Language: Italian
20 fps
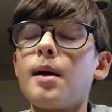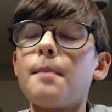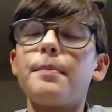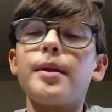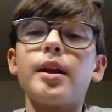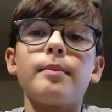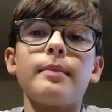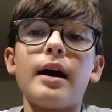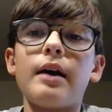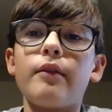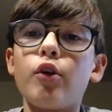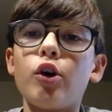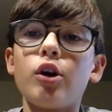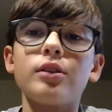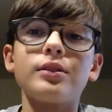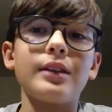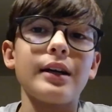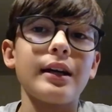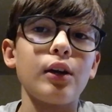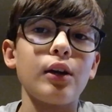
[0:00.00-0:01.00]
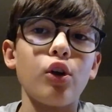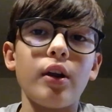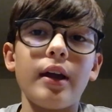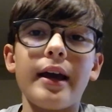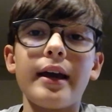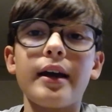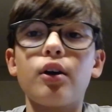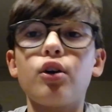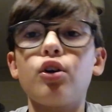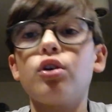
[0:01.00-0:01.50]
Prima volta che lo
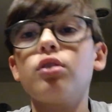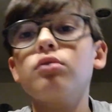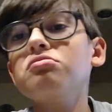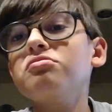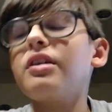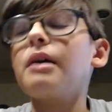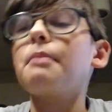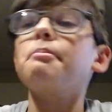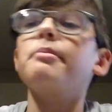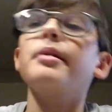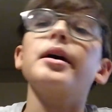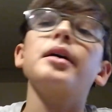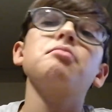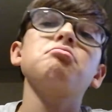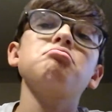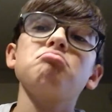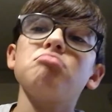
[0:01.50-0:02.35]
leggo, vabbè,